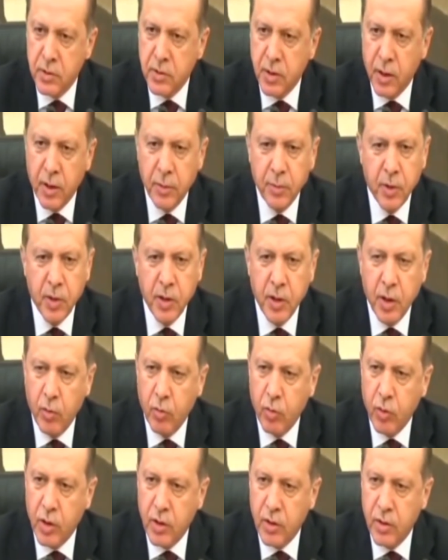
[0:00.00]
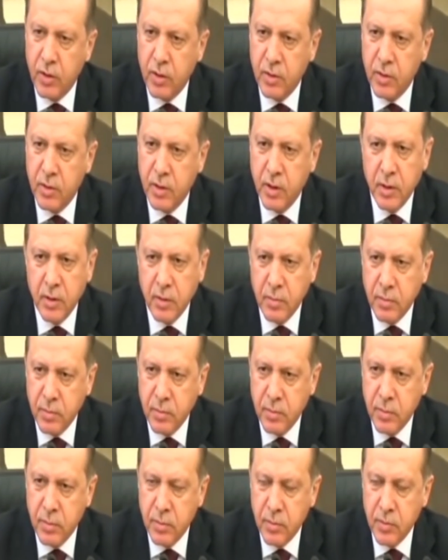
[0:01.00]
Rıza Bey'in avukatları da
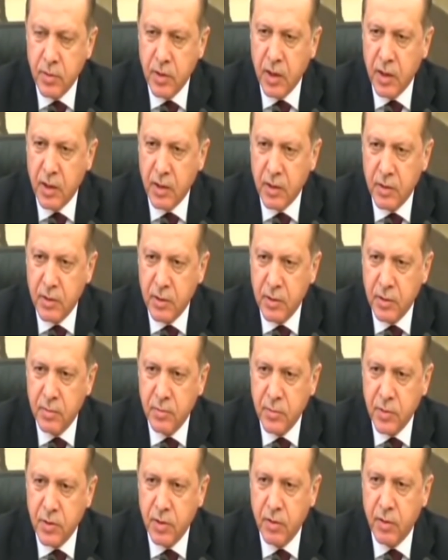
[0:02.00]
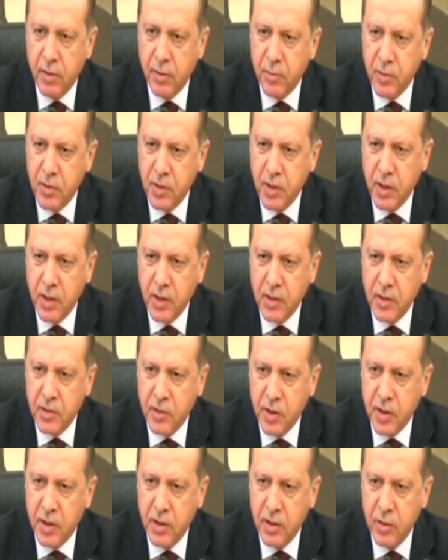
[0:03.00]
gerekli cevabı, gerekli
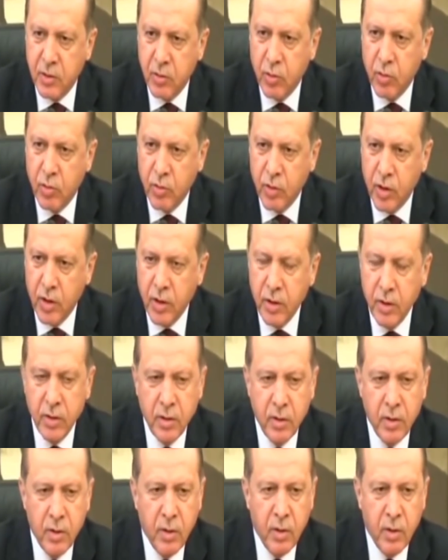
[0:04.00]
şekilde onlara